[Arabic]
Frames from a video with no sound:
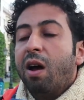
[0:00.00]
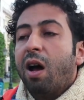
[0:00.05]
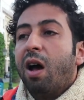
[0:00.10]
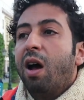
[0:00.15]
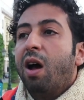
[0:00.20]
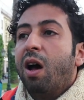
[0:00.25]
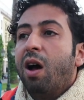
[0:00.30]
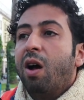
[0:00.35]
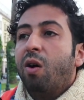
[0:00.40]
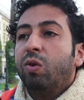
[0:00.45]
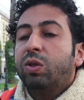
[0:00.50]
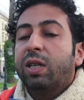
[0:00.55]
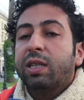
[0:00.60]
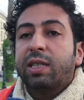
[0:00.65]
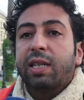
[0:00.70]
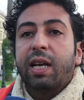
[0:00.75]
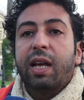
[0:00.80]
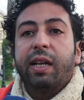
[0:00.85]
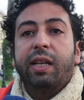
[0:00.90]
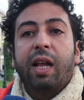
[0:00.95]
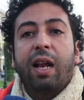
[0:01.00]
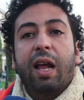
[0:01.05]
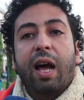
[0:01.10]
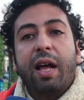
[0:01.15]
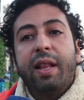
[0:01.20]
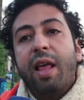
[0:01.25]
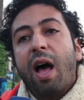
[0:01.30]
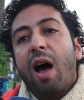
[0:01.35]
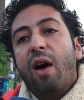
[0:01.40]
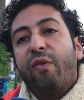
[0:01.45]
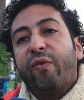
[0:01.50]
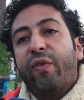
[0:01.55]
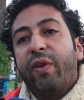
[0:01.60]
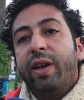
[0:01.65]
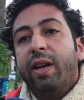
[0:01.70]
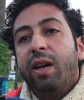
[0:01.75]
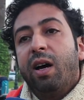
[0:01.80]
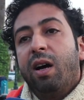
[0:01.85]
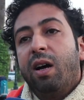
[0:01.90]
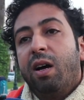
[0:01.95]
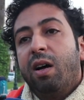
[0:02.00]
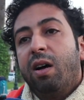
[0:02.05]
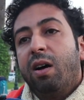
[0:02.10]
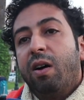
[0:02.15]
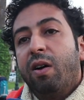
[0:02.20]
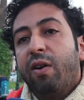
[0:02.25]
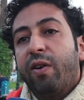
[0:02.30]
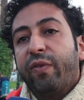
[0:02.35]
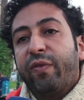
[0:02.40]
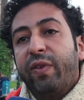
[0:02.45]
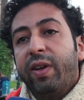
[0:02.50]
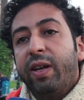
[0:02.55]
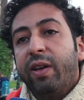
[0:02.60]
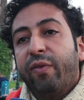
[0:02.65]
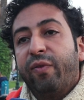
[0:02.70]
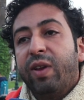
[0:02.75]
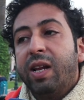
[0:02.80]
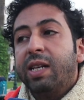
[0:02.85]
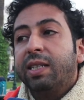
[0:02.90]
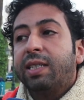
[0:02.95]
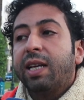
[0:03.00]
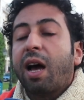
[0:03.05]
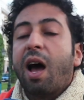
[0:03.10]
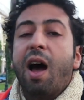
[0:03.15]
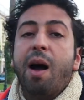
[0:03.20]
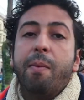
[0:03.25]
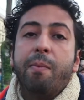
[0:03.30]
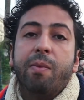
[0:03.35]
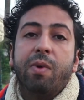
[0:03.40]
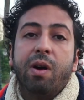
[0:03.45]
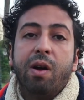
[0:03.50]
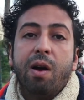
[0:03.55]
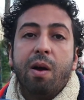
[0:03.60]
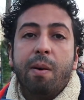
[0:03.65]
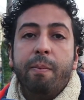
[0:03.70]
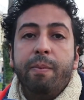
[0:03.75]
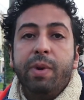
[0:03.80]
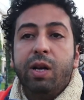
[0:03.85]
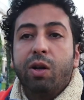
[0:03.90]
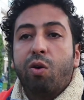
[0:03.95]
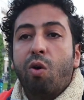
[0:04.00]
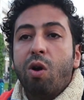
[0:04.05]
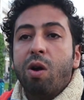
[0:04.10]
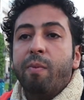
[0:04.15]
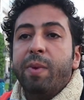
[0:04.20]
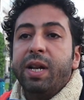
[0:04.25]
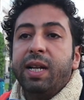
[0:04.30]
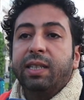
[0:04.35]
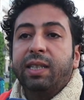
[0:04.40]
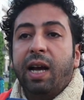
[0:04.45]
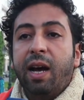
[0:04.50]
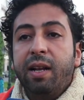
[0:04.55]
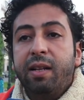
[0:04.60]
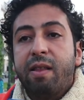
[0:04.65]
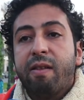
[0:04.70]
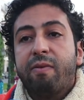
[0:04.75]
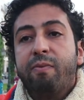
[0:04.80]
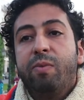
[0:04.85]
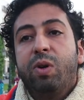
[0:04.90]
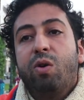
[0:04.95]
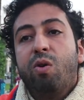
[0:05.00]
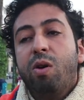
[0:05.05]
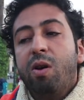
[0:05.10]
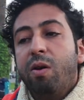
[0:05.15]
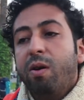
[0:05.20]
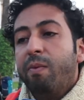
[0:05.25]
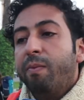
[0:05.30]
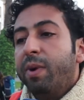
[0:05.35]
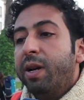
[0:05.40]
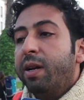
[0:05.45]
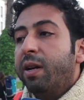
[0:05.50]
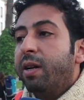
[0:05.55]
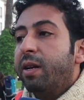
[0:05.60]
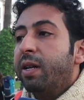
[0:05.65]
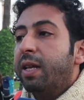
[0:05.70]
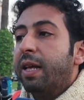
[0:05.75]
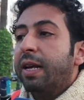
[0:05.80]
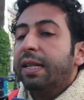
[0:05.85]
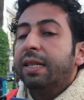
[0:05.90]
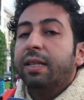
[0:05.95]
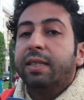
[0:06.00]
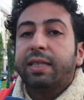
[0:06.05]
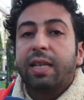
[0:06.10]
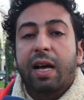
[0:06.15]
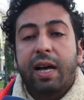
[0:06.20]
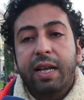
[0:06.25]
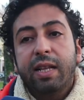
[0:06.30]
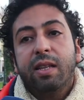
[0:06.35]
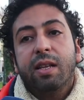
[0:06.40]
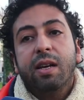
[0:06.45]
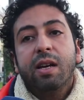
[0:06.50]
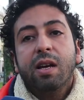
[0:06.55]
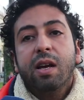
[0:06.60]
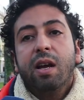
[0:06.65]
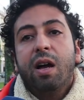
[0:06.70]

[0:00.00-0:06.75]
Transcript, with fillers: آه، وتسخير ديال القضاء في آه، في في الانتقام من كل من يتحدث من كل من ينتقد